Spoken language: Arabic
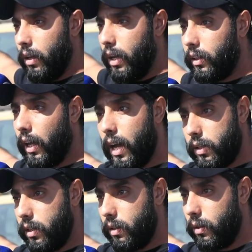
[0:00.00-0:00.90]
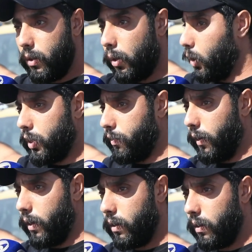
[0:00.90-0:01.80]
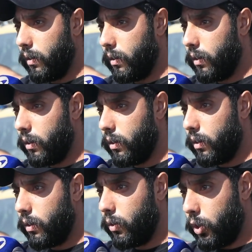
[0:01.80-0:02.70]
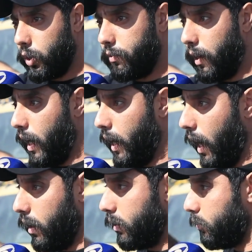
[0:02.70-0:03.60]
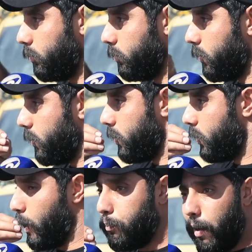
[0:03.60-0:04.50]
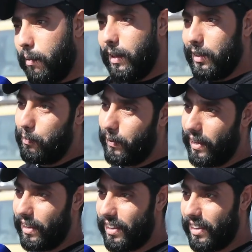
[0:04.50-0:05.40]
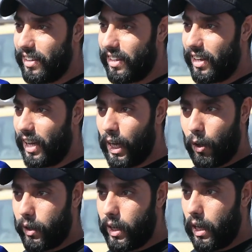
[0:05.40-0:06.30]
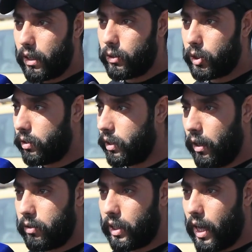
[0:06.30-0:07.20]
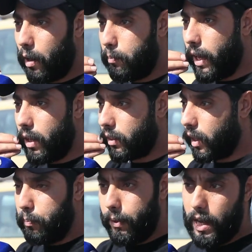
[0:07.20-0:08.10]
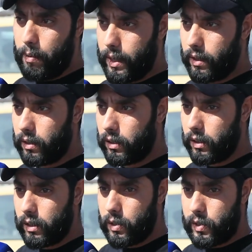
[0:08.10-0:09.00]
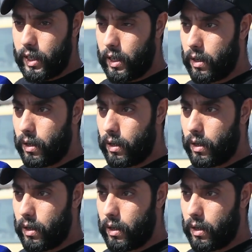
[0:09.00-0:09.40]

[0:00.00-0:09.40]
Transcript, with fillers: التاجي روح شوفها روح شوفها يعني دبابه ما تطبيها الله وكيلك يعني شارع ما ينطب ابد زين